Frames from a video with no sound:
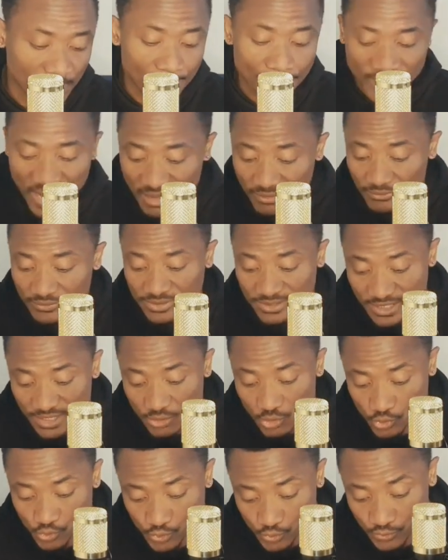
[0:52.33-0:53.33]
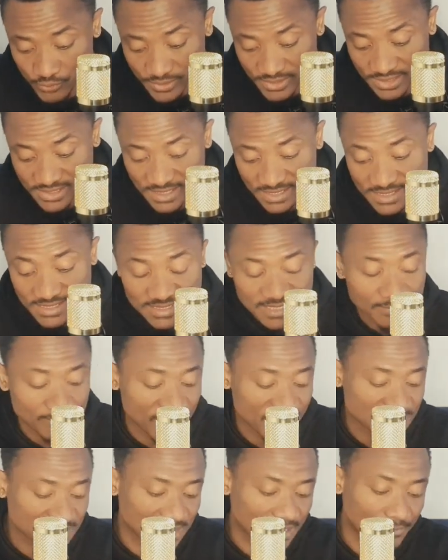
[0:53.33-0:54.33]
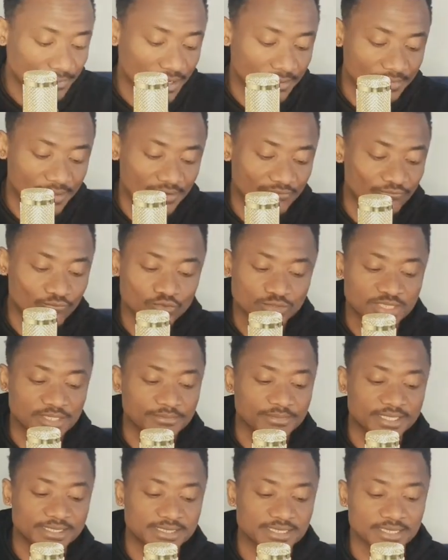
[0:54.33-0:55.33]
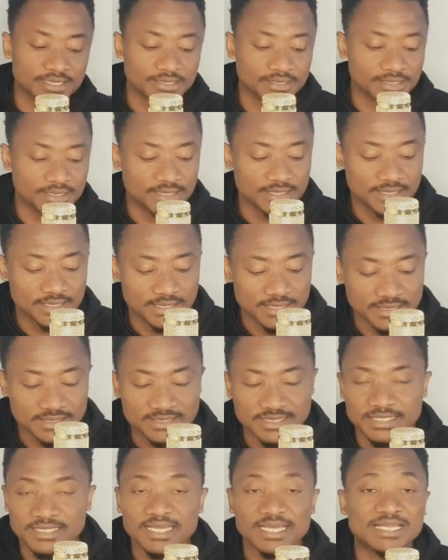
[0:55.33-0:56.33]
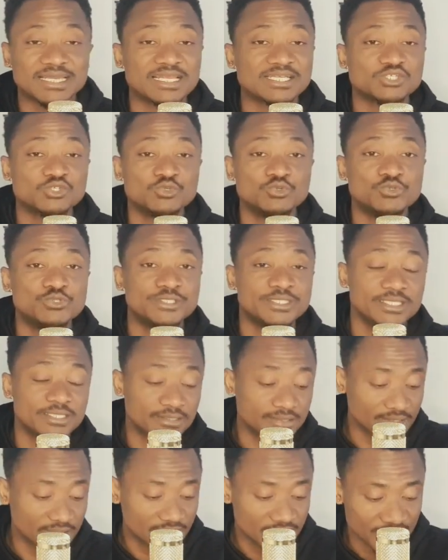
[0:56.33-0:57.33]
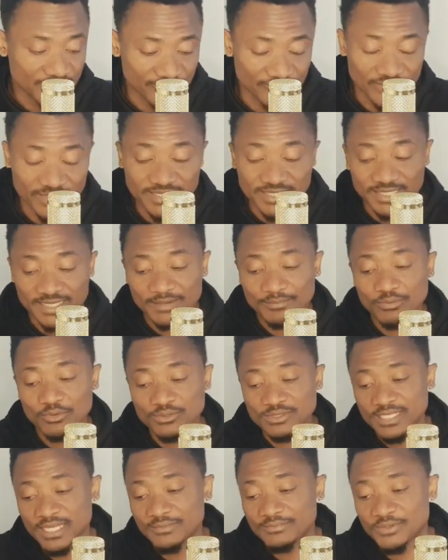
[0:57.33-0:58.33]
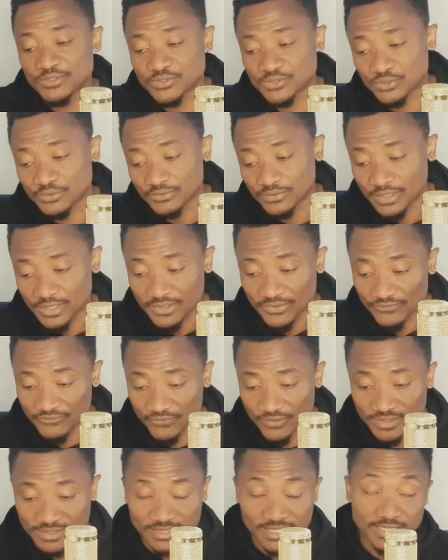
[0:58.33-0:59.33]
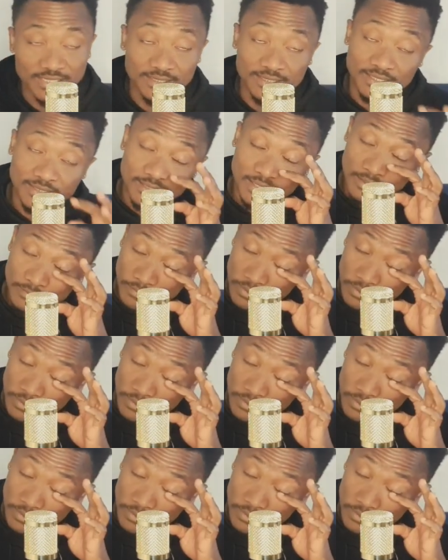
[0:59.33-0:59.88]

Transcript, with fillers: Parle, dénonçons ce qui se passe là-bas, mais vous, c'est pas ça. C'est des clashs inutiles. Venir répondre telle personne, venir dénigrer telle